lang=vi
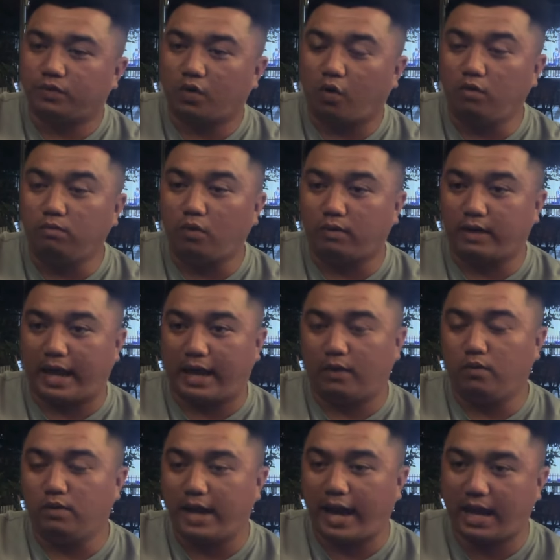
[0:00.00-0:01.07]
uống một ngày
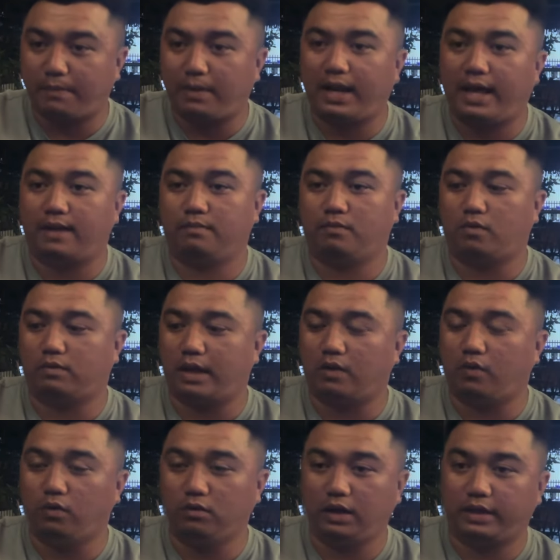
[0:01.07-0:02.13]
uống hai ba lần một
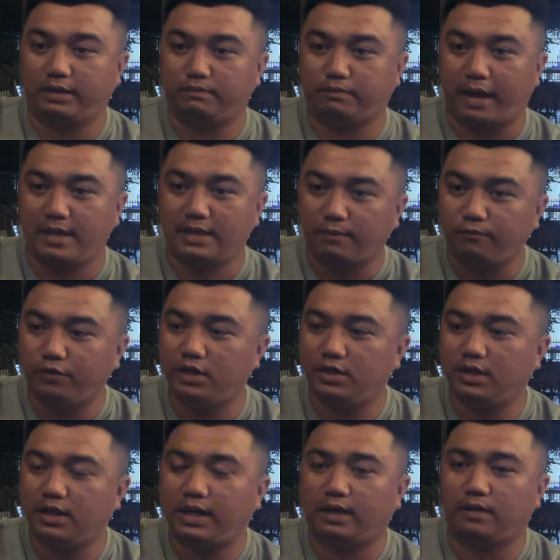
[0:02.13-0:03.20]
lần uống là bảy tám viên như
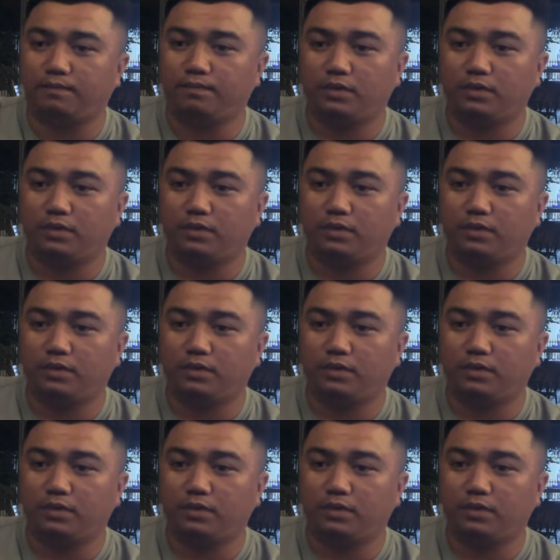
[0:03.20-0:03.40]
thế này